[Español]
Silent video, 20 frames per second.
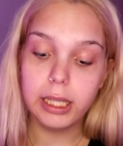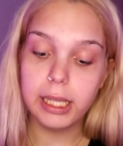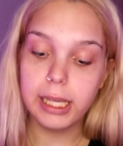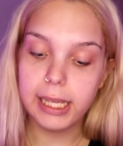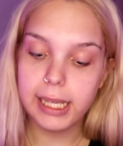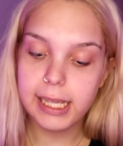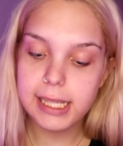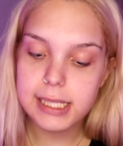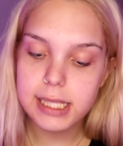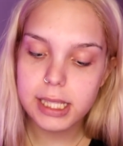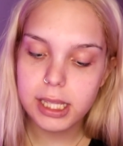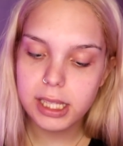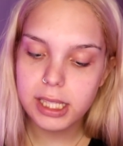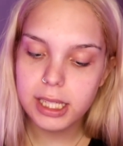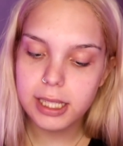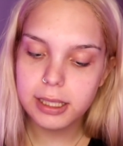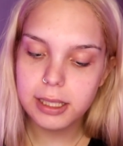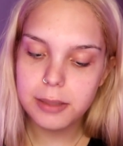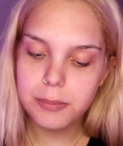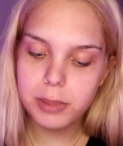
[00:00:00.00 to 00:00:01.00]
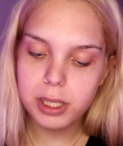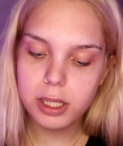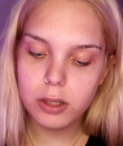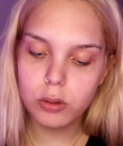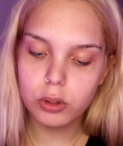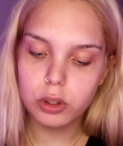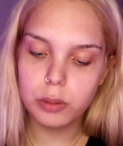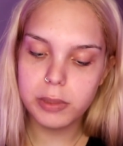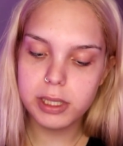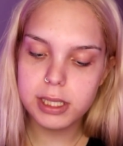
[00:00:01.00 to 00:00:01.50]
Que ese día también,
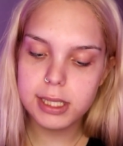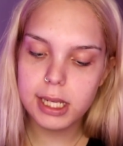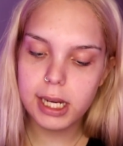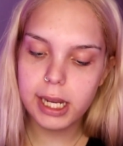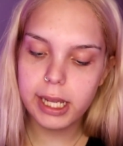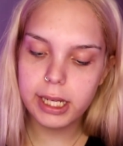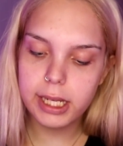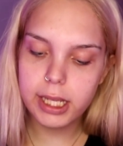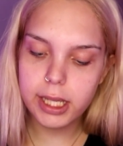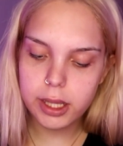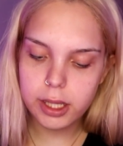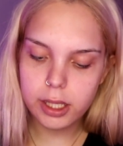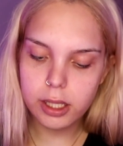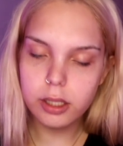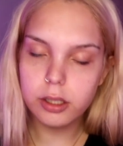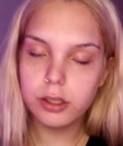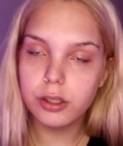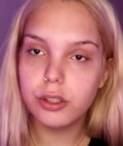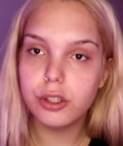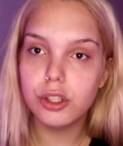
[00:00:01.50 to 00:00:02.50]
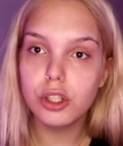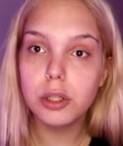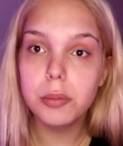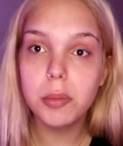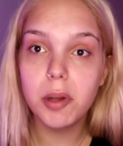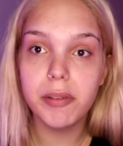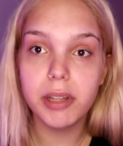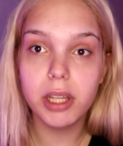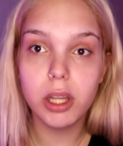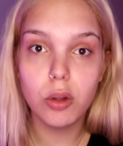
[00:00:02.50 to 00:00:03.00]
cuando me hice la herida, yo no
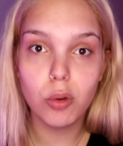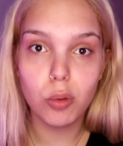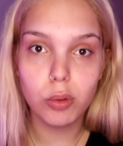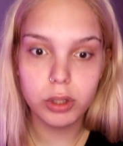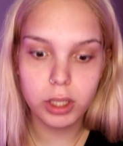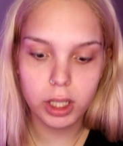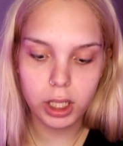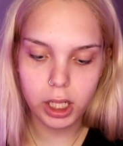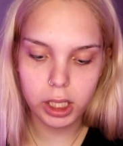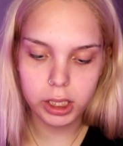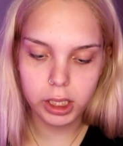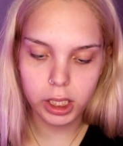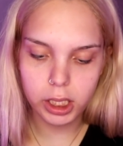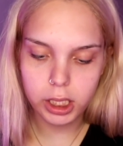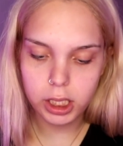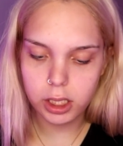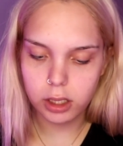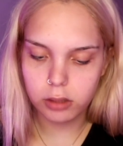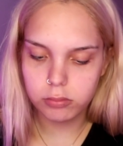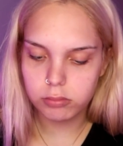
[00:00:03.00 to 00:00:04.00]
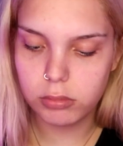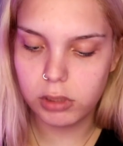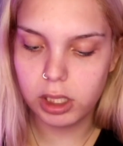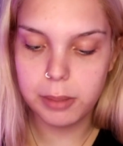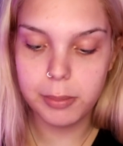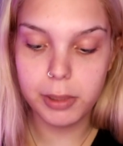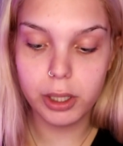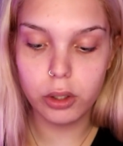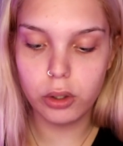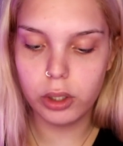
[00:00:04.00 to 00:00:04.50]
me había dado cuenta que la tenía. Ni
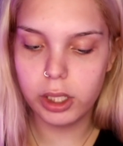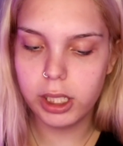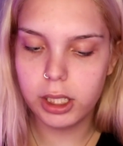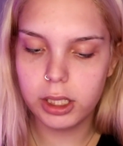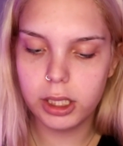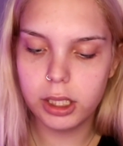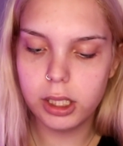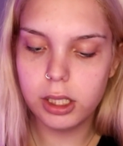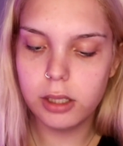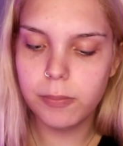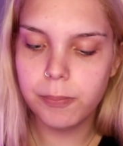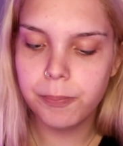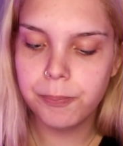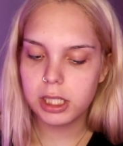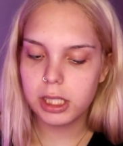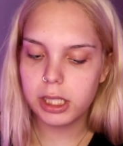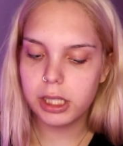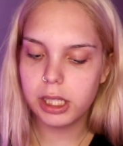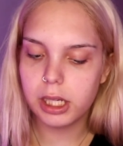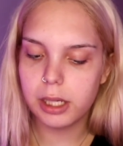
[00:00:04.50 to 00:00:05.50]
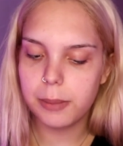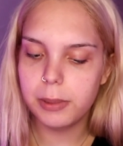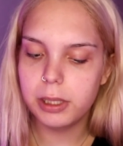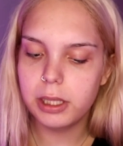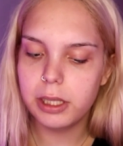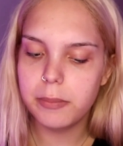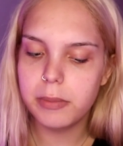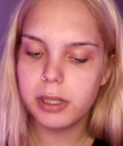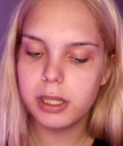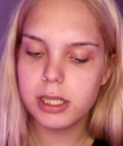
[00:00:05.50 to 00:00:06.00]
me dolía ni nada. Y de
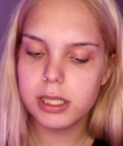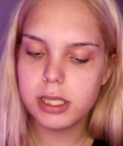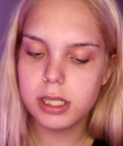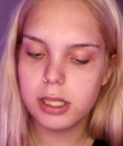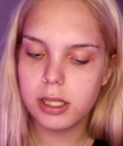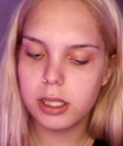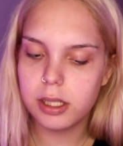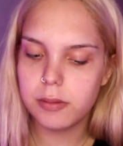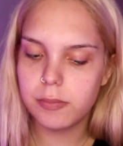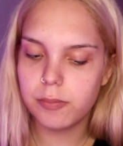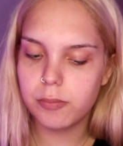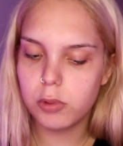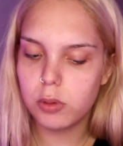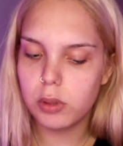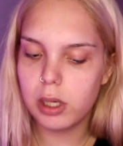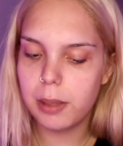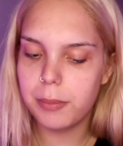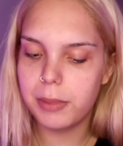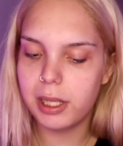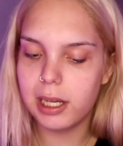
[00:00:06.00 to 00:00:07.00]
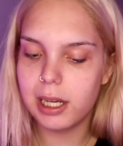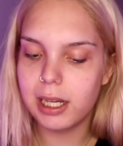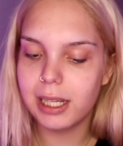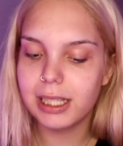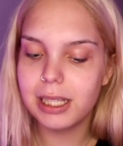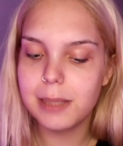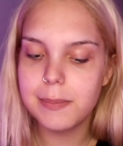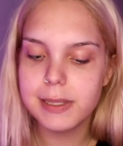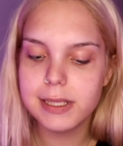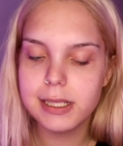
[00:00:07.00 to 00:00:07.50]
repente me dice una amiga, ¿qué
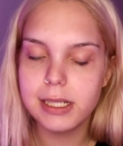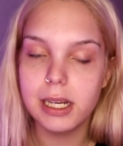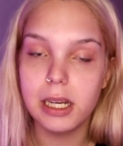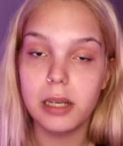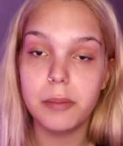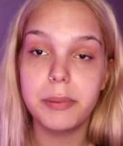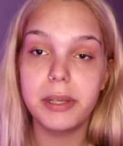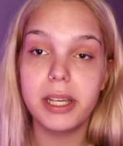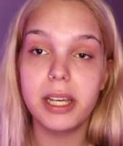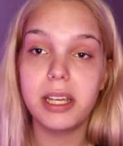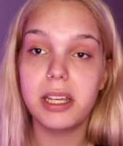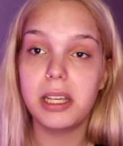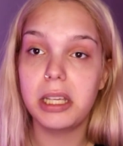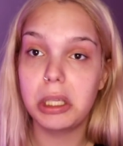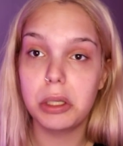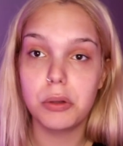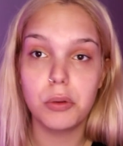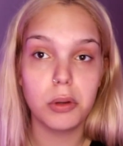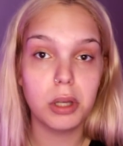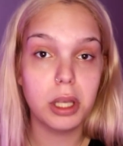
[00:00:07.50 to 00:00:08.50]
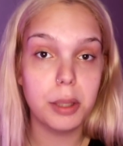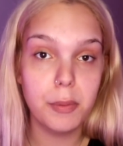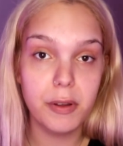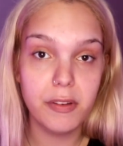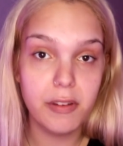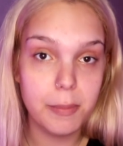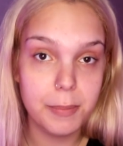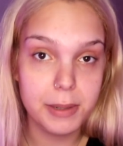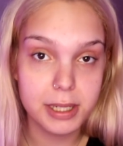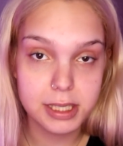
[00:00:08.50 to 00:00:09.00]
te pasa en el pie? Y yo, ¿qué me
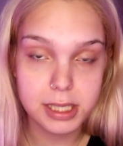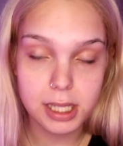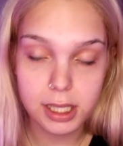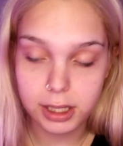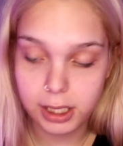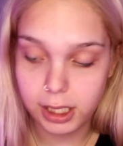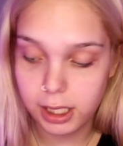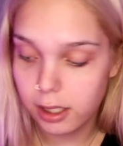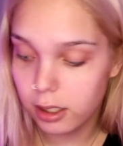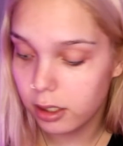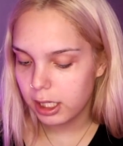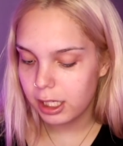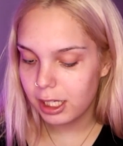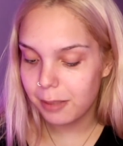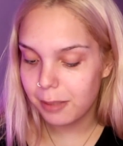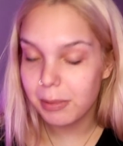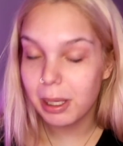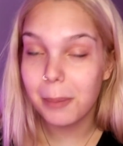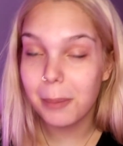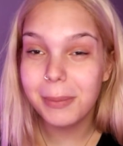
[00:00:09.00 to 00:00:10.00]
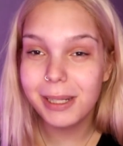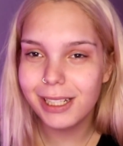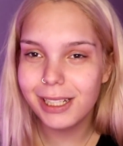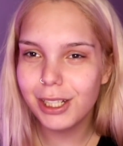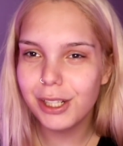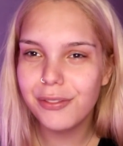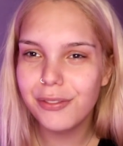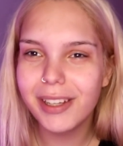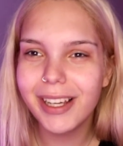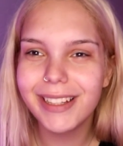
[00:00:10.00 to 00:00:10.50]
va a pasar, tía? Y me
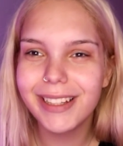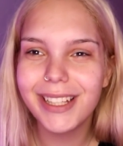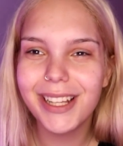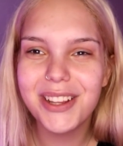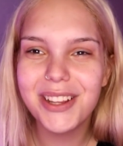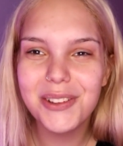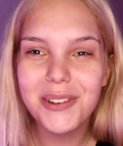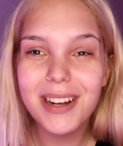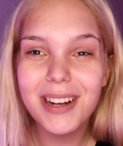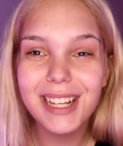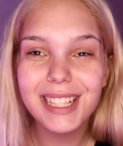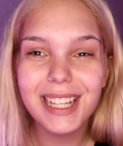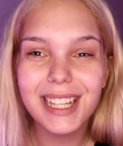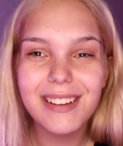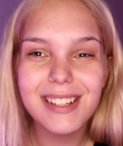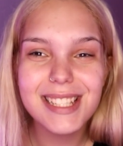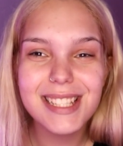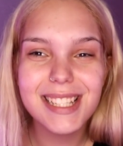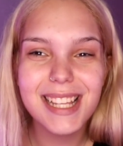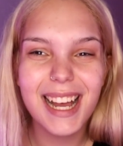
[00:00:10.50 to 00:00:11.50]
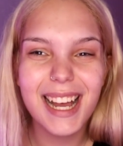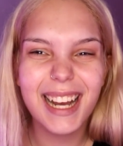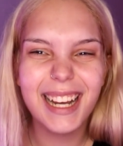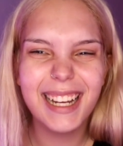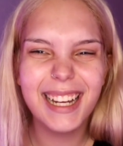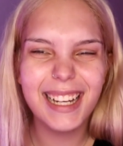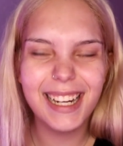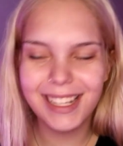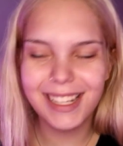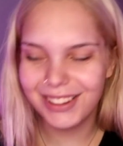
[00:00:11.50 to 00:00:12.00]
miro y fíjate tú que estaba
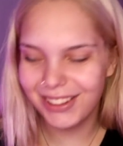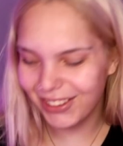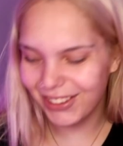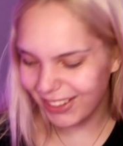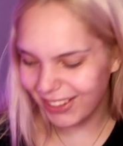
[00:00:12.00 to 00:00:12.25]
sangrando.